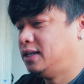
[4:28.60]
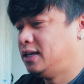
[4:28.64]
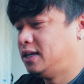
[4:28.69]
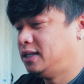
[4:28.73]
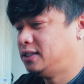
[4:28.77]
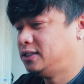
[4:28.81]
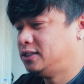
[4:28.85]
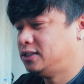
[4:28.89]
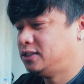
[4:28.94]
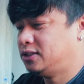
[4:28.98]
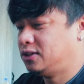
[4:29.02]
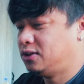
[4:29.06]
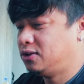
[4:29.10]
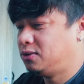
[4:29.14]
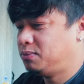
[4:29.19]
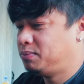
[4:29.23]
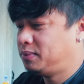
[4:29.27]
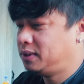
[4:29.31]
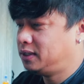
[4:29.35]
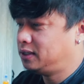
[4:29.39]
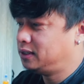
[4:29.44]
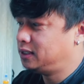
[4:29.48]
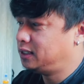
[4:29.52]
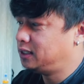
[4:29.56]
Let's
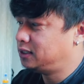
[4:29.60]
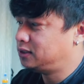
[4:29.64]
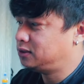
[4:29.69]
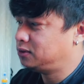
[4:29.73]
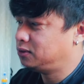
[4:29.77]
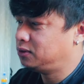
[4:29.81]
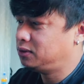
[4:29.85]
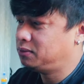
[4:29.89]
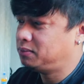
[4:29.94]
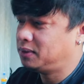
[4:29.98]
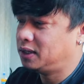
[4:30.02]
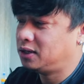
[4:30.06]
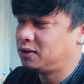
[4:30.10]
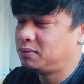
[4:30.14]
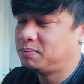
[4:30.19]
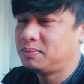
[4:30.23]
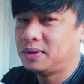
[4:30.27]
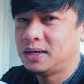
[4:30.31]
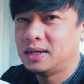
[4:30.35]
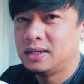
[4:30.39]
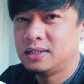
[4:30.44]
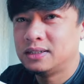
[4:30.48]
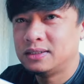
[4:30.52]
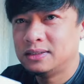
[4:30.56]
open this. Uy, meron
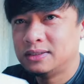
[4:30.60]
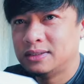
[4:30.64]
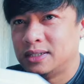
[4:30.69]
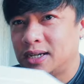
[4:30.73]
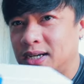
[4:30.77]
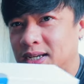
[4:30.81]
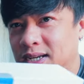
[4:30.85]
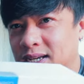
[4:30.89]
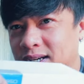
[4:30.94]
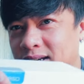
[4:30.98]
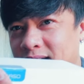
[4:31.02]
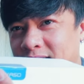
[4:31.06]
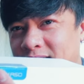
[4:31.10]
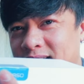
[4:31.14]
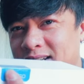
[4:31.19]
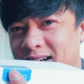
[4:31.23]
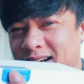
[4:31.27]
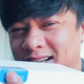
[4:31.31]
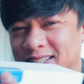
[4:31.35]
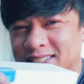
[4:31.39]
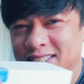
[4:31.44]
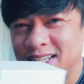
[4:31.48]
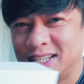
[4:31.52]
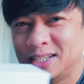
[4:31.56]
pang nakalagay,
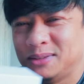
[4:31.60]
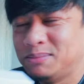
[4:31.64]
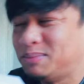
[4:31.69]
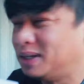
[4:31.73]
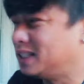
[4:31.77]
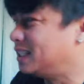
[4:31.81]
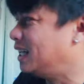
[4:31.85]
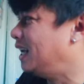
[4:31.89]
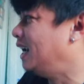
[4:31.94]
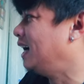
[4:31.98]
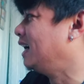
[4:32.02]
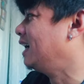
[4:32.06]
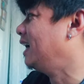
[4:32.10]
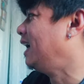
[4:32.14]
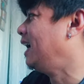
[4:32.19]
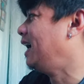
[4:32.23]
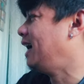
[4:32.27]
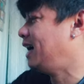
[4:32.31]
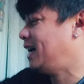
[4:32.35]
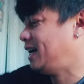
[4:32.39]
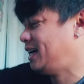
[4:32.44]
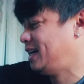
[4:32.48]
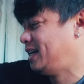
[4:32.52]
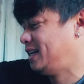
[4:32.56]
nakasealed pa
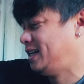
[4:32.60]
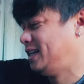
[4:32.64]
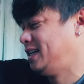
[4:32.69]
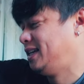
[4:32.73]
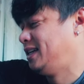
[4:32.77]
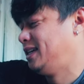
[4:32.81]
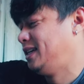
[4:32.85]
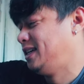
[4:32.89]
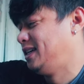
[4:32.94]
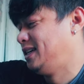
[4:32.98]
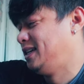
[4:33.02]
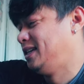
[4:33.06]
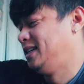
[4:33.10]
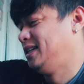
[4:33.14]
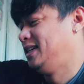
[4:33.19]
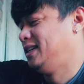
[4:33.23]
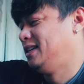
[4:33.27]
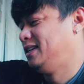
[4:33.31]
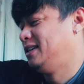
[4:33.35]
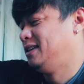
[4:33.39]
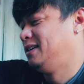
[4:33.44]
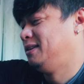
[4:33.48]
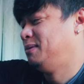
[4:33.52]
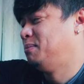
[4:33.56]
talaga.
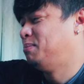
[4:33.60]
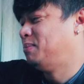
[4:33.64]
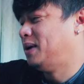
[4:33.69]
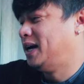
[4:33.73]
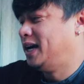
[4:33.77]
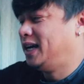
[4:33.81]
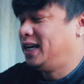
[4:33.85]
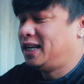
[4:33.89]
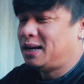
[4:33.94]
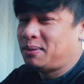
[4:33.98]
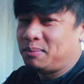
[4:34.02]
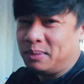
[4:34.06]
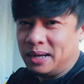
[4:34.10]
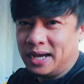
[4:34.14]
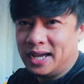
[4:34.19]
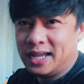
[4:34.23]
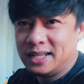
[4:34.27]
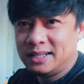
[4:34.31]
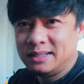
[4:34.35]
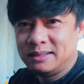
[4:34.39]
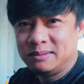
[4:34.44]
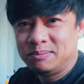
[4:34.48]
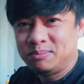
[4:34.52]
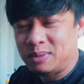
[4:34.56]

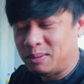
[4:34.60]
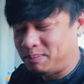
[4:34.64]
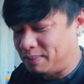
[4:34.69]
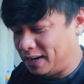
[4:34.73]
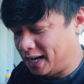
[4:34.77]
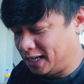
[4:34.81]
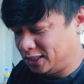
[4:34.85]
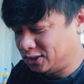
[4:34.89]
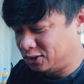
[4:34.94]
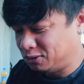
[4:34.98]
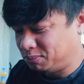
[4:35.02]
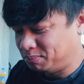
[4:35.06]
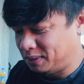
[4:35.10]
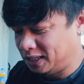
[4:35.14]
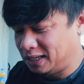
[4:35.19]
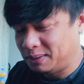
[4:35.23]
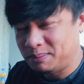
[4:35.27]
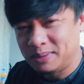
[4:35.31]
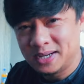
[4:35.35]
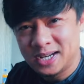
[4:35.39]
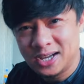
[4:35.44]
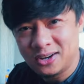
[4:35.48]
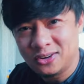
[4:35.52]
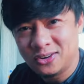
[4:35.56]
Pahirapan. Papasok pa
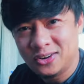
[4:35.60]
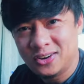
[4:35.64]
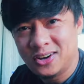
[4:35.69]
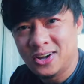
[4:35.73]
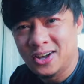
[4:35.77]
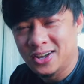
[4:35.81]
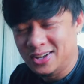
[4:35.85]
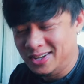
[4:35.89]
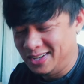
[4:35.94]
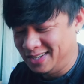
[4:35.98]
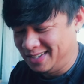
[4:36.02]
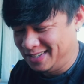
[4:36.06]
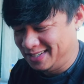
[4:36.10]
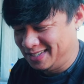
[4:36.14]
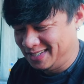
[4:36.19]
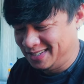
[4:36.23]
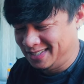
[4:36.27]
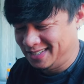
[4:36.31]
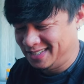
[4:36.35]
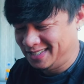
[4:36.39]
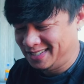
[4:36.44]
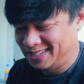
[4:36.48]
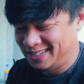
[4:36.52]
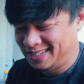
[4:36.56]
naman ako.
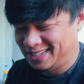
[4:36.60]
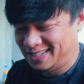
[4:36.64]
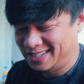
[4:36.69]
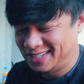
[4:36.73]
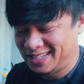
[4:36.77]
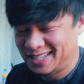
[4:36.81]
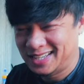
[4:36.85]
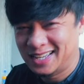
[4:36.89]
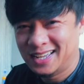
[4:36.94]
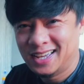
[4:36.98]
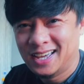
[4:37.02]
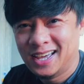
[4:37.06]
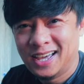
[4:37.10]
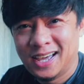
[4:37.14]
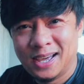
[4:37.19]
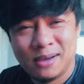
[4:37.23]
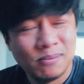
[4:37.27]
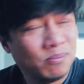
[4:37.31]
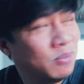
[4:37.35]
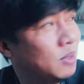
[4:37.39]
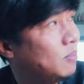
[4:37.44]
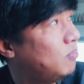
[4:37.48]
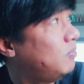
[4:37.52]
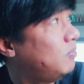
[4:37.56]
15